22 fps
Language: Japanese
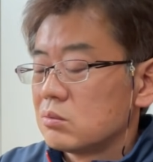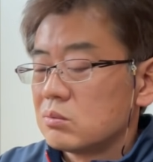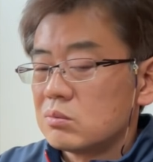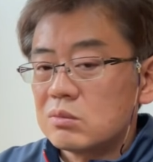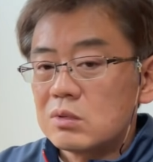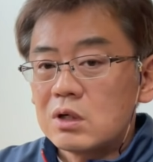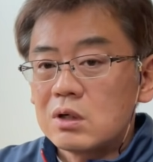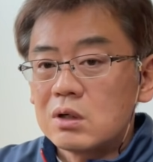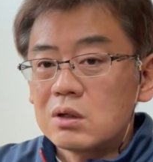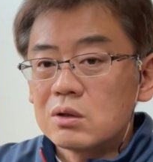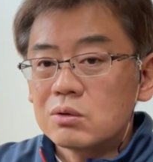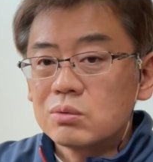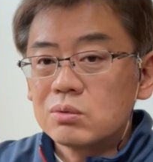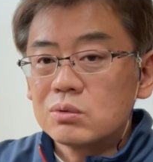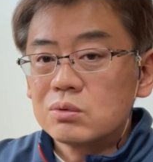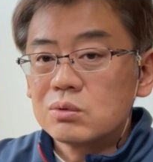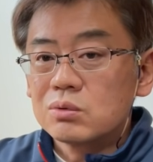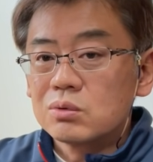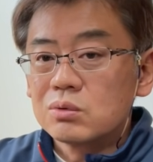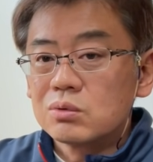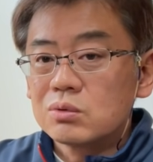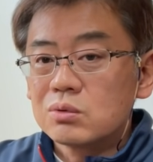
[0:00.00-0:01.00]
まあこ
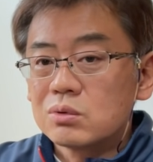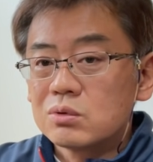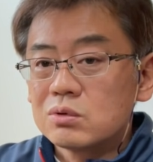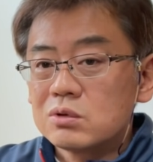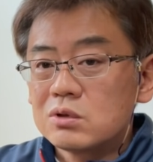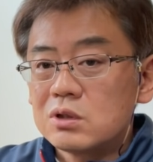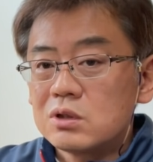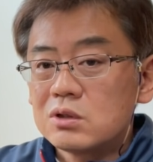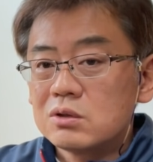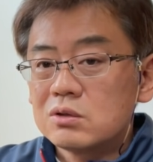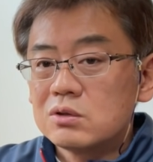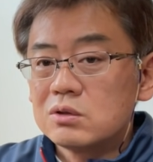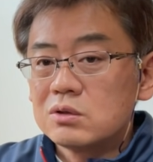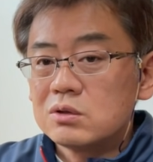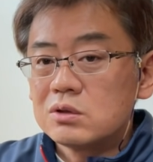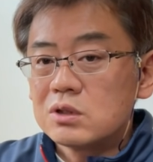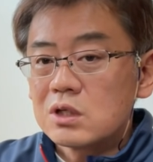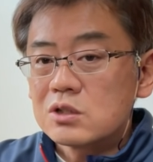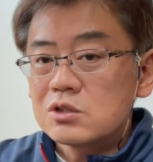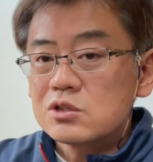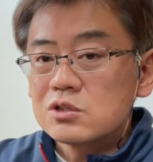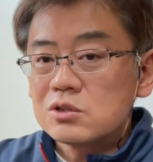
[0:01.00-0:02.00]
のコントローリング
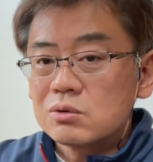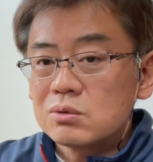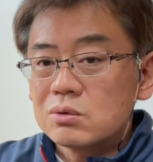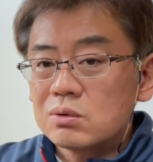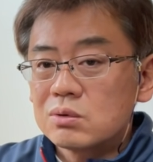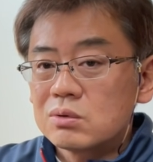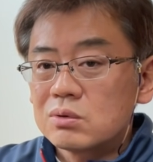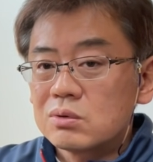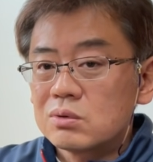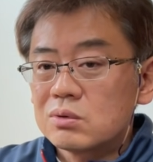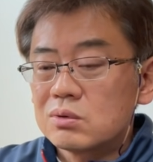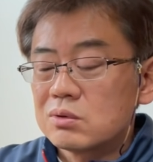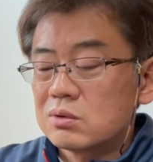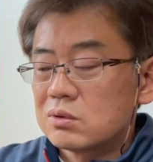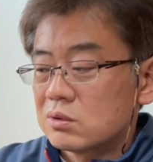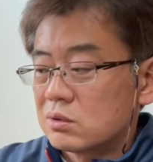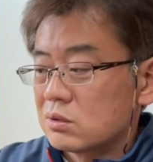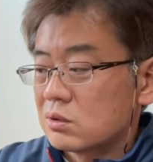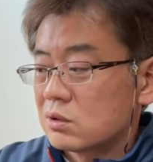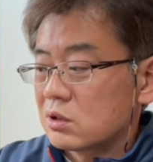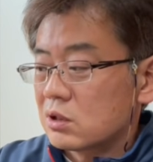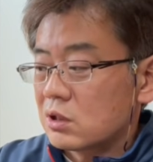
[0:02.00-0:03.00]
なしを
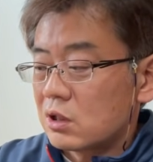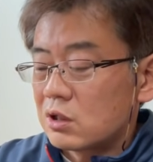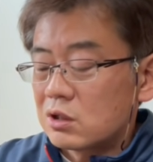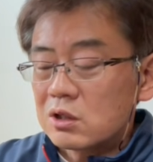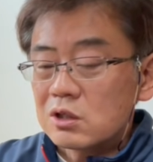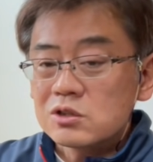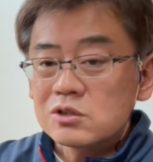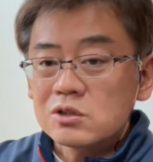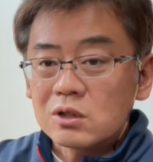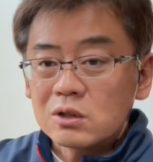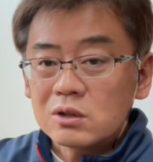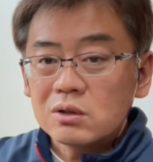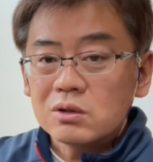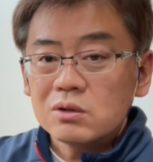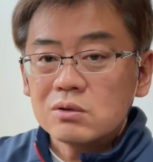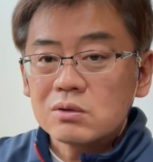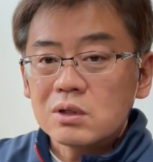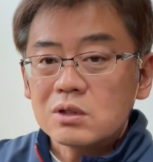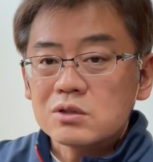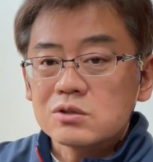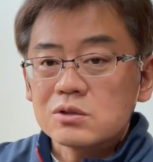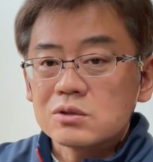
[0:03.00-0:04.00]
買い足したって
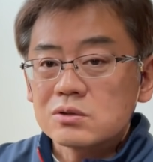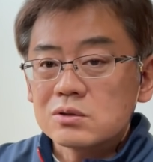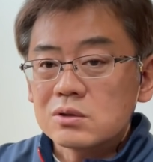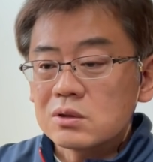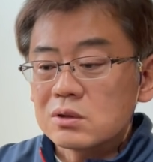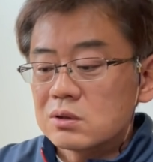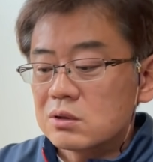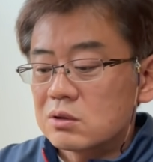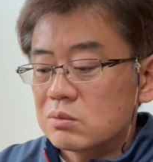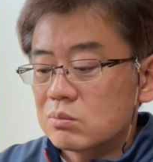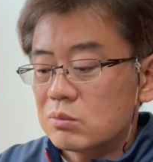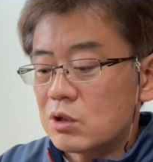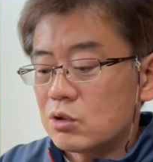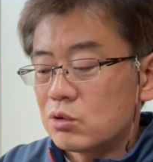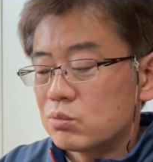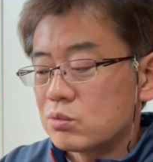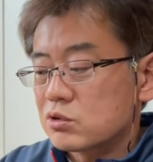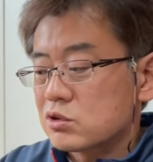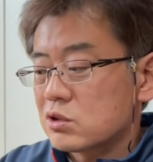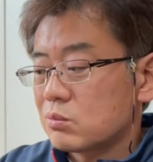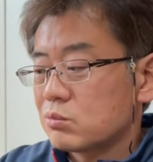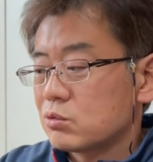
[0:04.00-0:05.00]
いう感じですねまあ
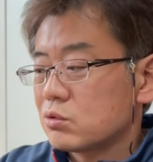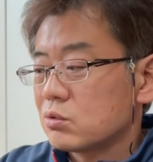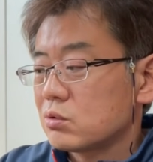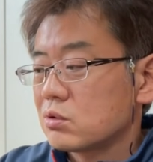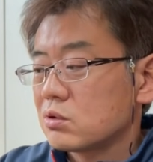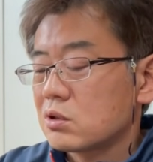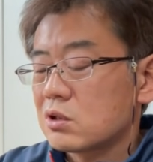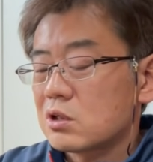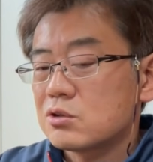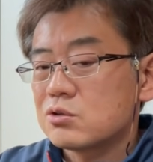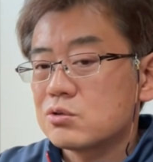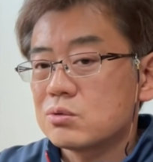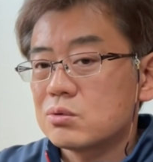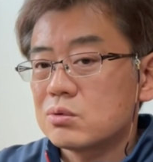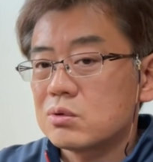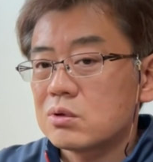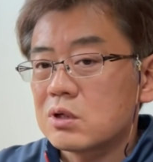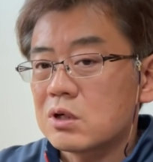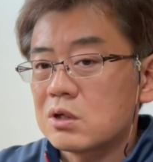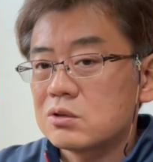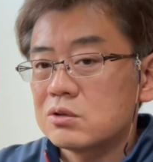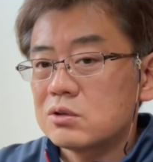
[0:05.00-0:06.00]
重さも多
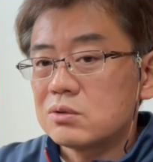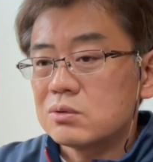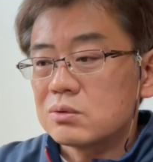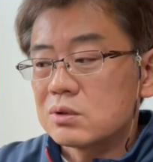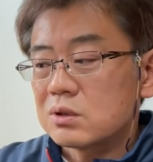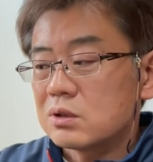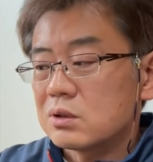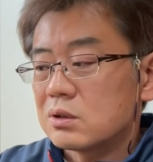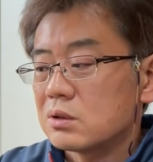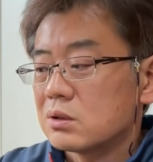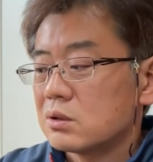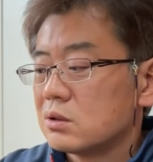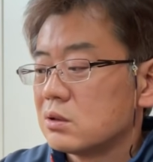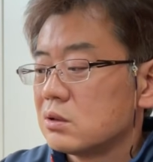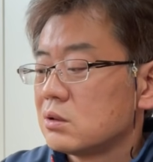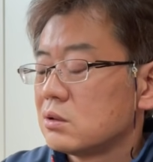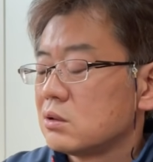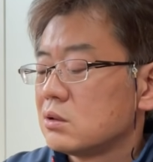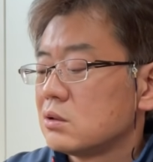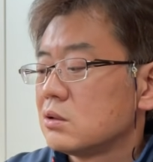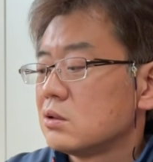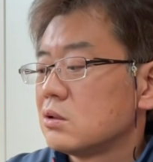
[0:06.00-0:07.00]
少軽いので、
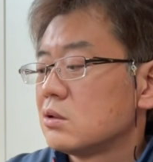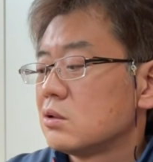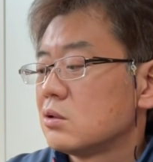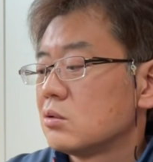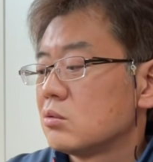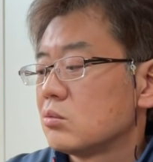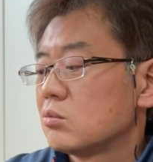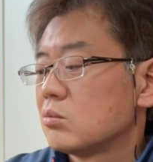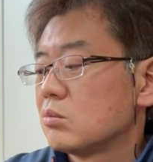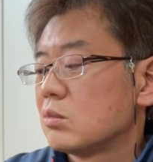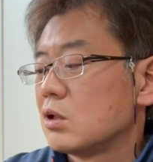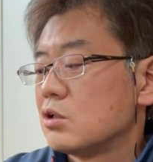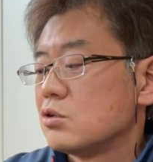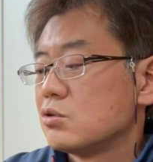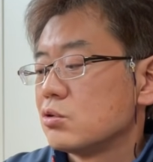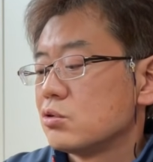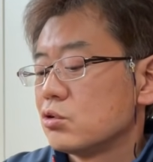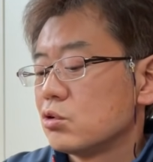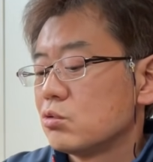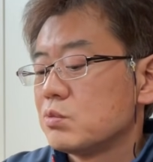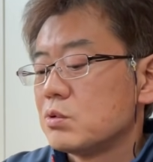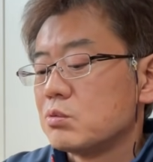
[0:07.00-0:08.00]
まあ、一
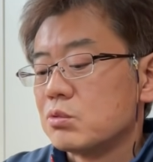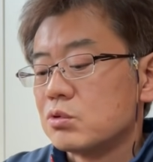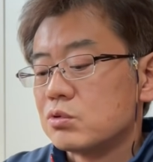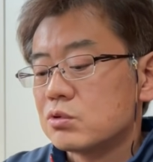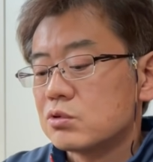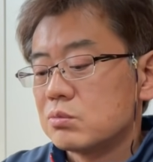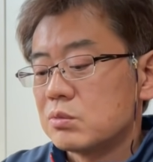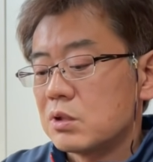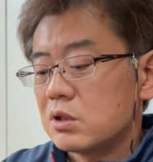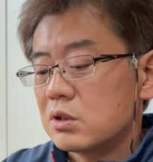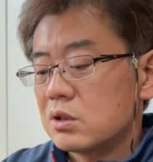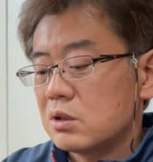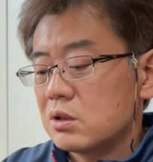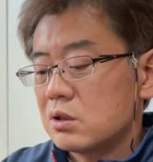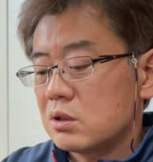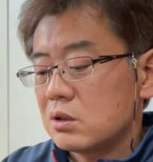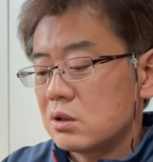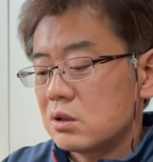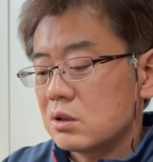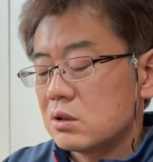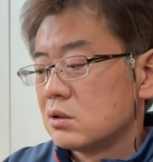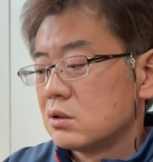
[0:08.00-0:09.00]
応予備も含め
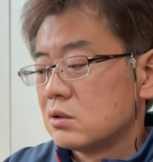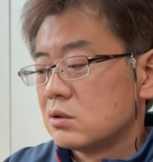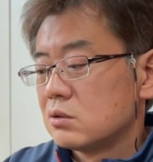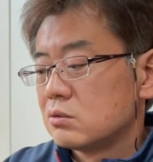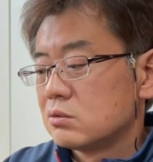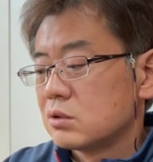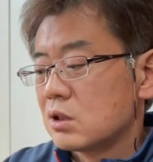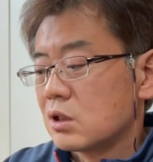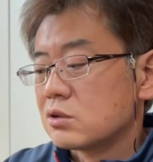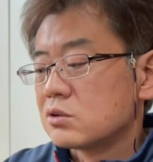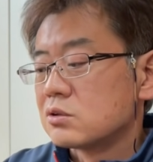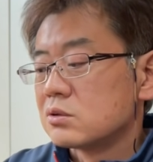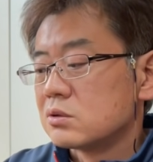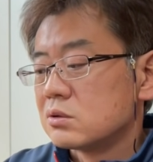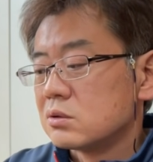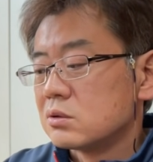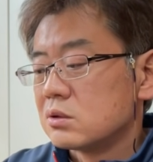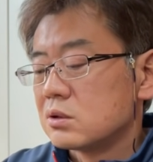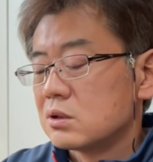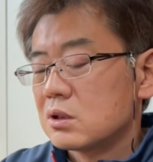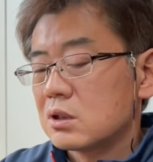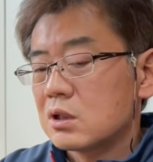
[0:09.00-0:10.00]
て2
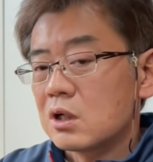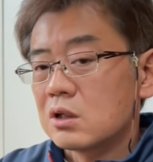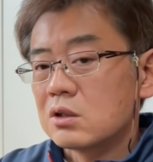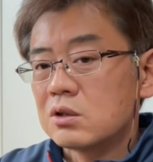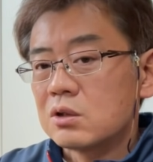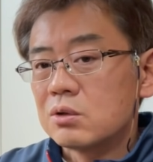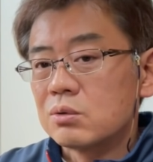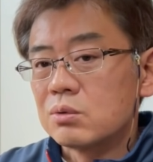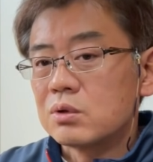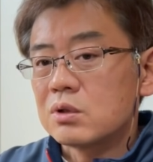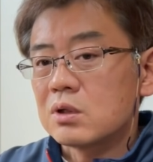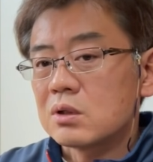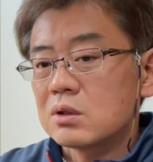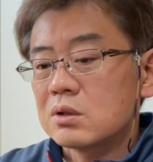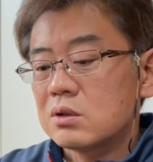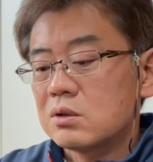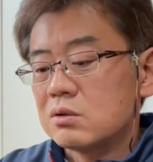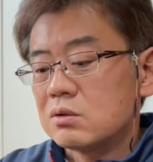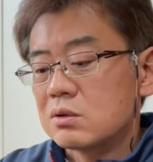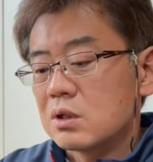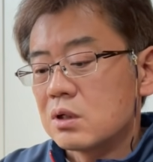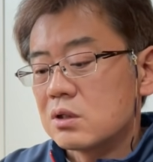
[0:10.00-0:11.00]
つ買っておいたっ
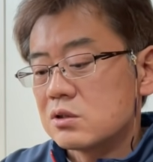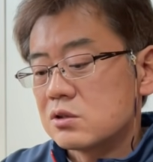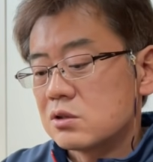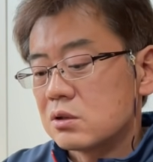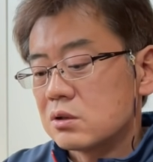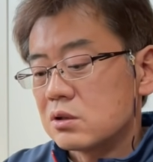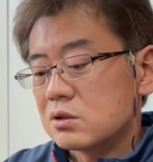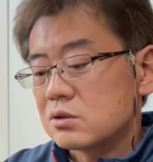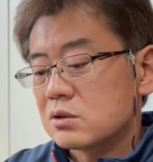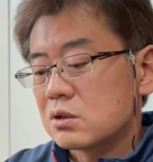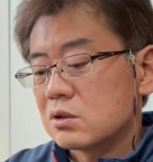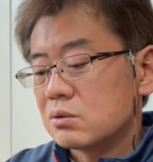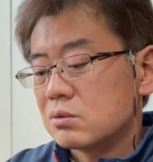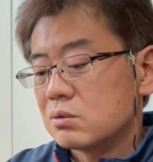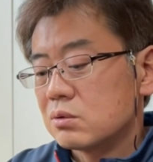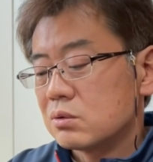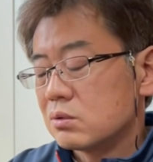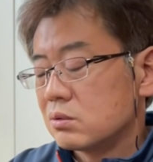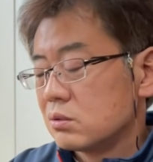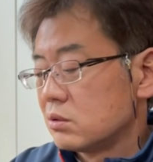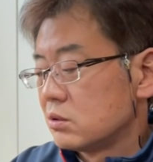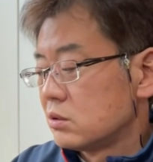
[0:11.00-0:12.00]
ていう感じなんですけど